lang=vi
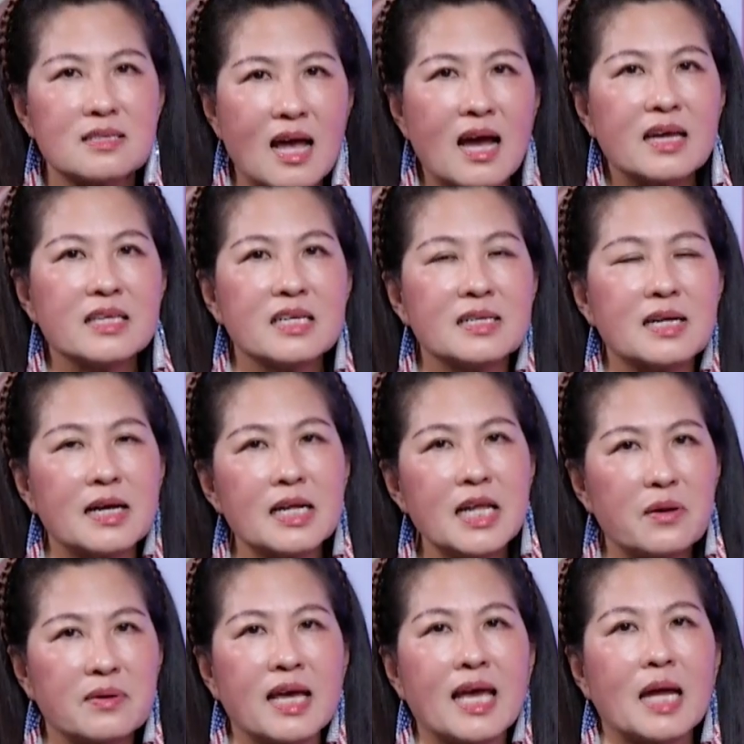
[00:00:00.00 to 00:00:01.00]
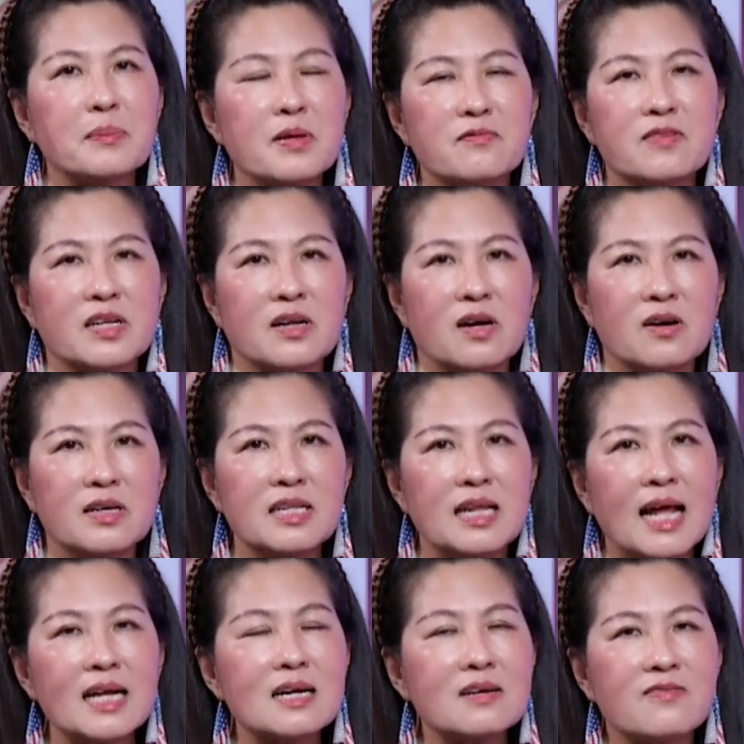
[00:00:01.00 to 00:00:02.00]
sai nhưng cái điều này an miên phải nói
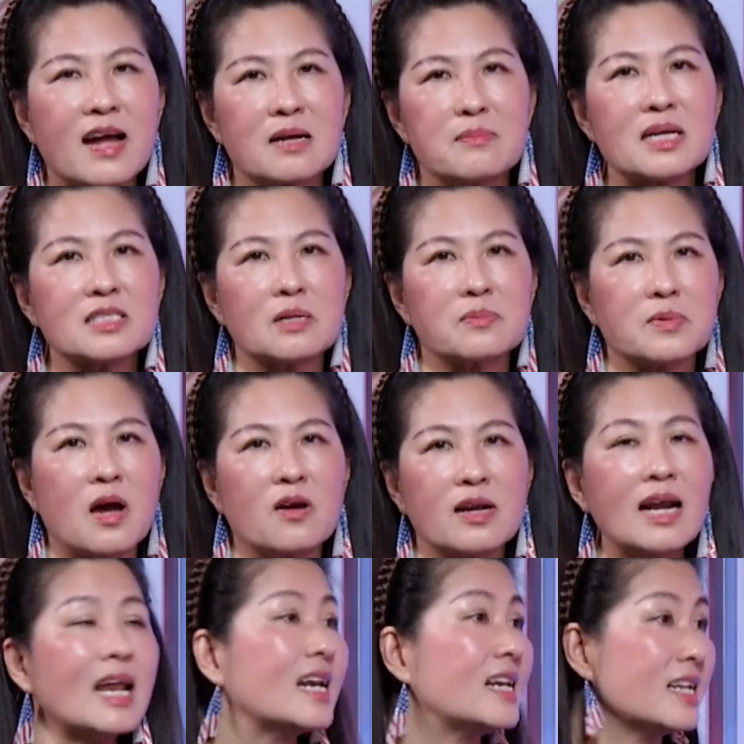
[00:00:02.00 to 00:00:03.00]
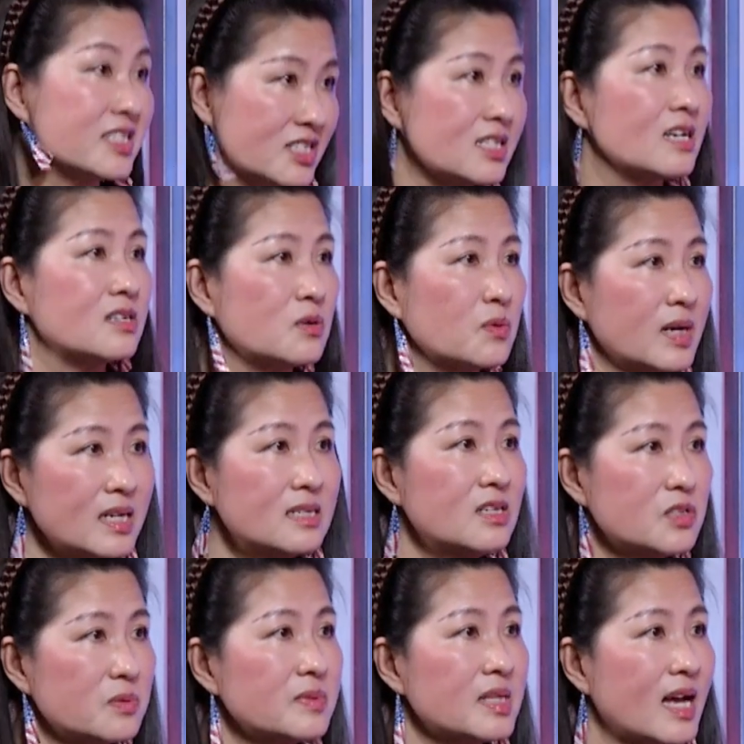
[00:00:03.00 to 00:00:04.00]
lá cờ vàng ba sọc đỏ đó là lịch sử của đất
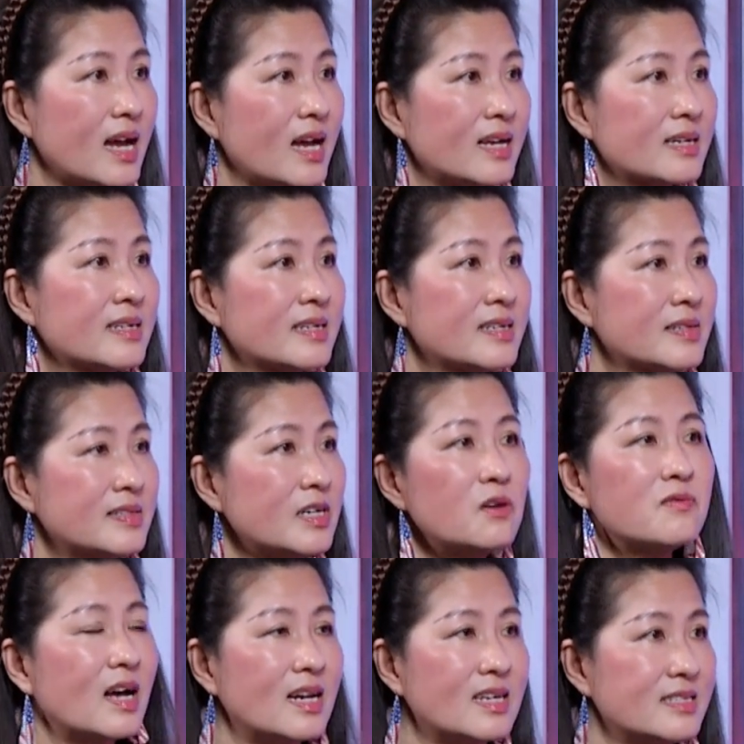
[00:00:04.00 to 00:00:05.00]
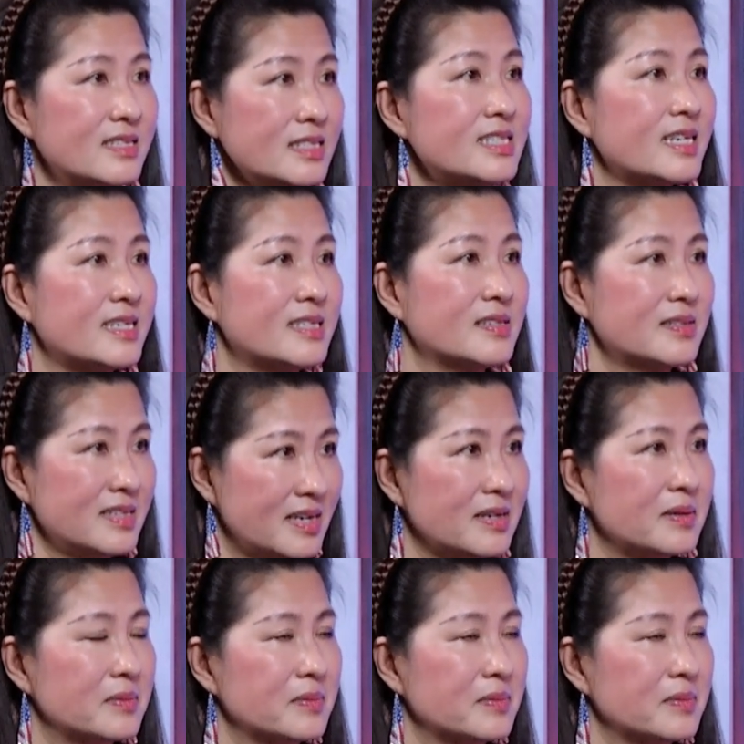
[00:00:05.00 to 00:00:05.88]
nước chúng ta chứ không Đúng. phải là vâng. chính trị thực yeah. sự dạ.